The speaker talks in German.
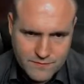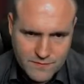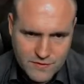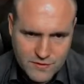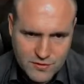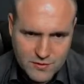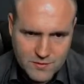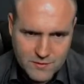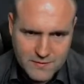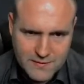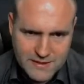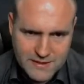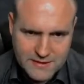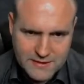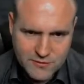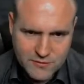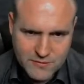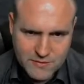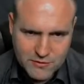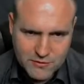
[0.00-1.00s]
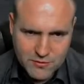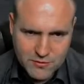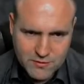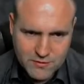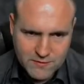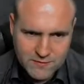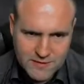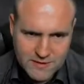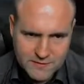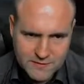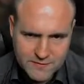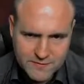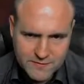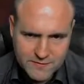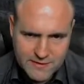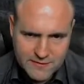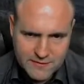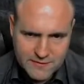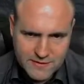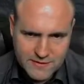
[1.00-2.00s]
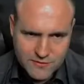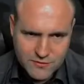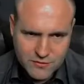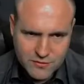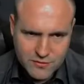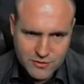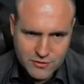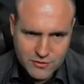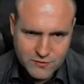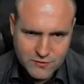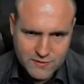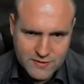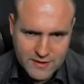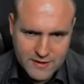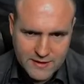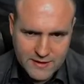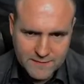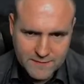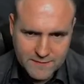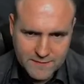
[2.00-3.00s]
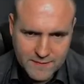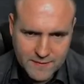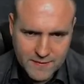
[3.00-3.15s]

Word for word: Sollen wir mal hin und mal gucken, dass man vielleicht wenigstens so die Grundsachen.